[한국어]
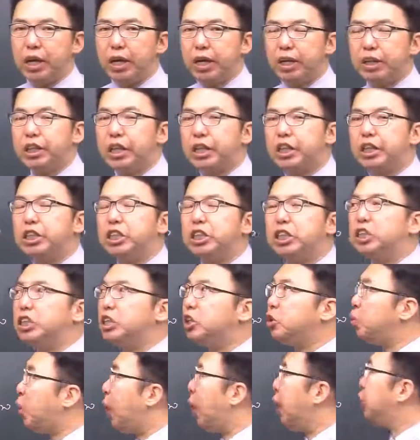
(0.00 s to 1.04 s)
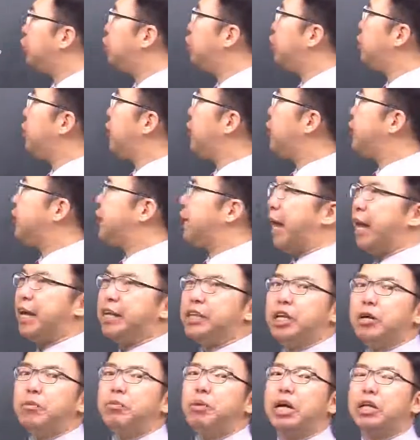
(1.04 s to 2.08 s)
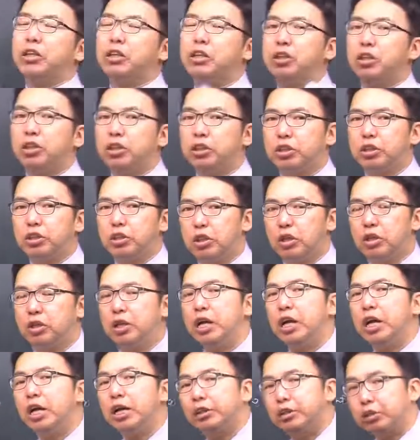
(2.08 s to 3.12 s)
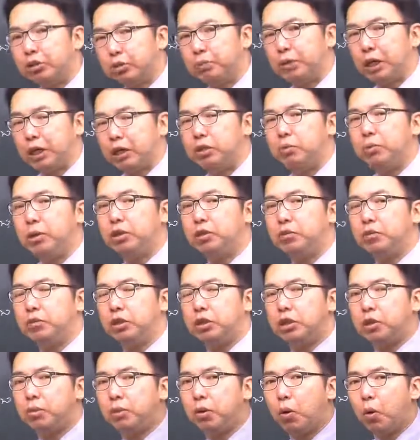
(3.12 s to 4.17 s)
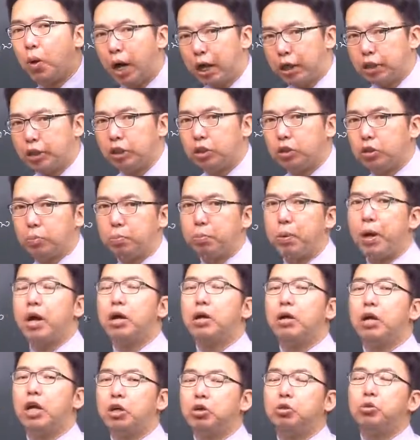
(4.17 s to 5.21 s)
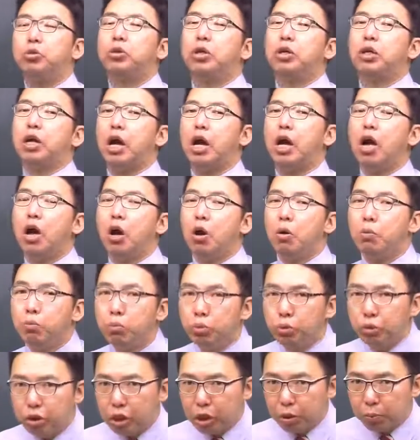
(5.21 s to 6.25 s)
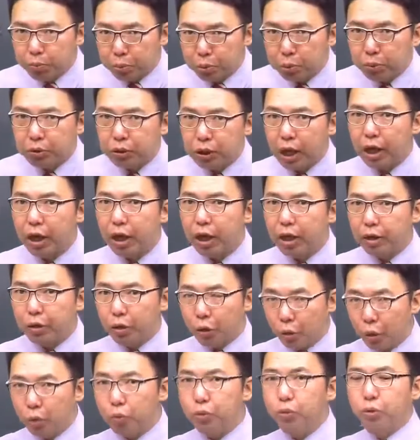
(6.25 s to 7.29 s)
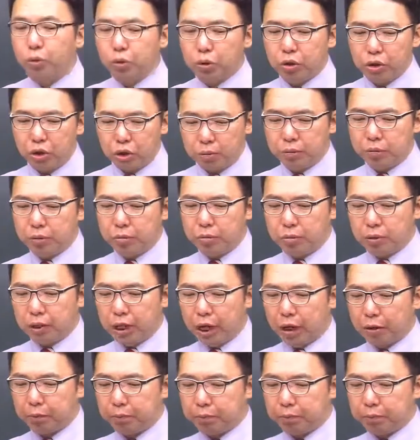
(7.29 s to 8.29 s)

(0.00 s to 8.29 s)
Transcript: 근데 그 와중에 그 개념 같은 것들은 다시 말씀드리자면 확실히 좀 파악을 해주셔야 문제를 풀 때 혼동이 없습니다.